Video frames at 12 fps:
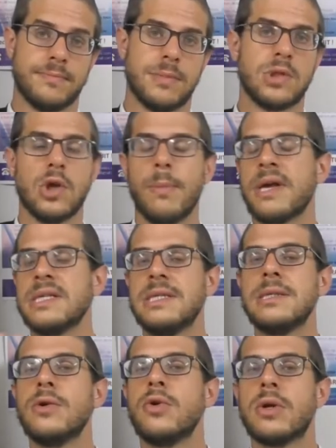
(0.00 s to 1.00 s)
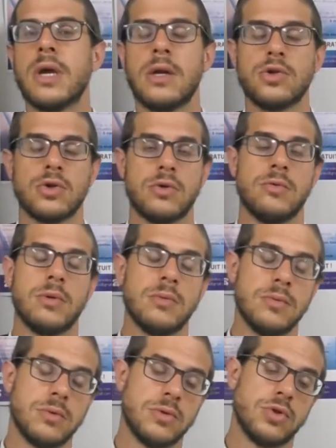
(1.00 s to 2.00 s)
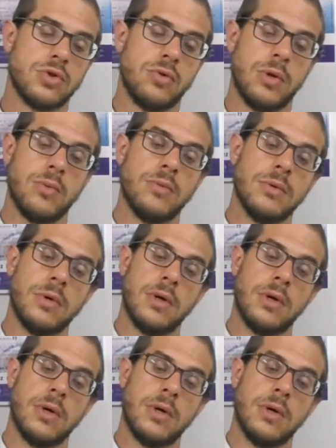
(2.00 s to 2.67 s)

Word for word: sans préciser lequel je lui loue je lui loue.